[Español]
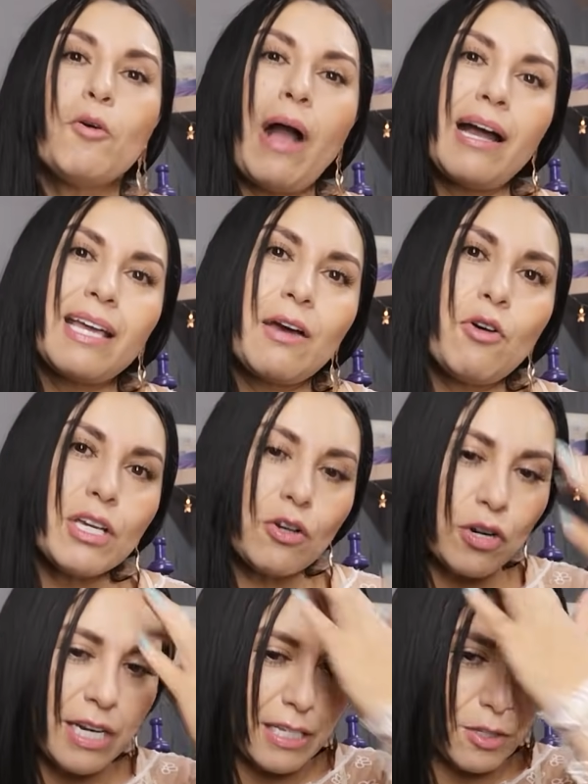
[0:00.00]
¿A qué voy
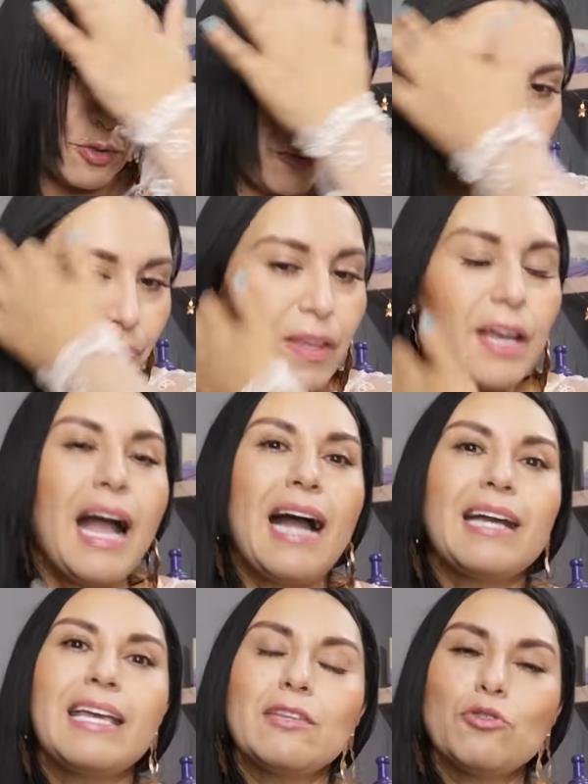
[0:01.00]
con esto?
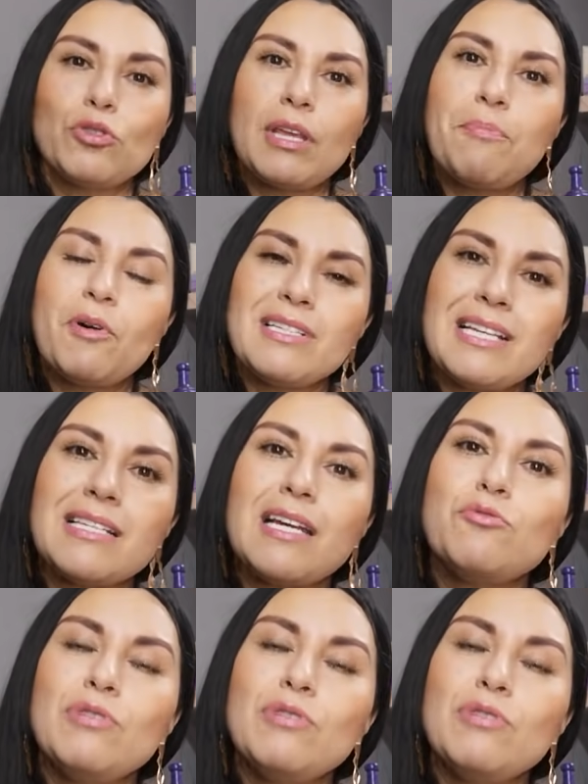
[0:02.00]
A que tú te puedes hacer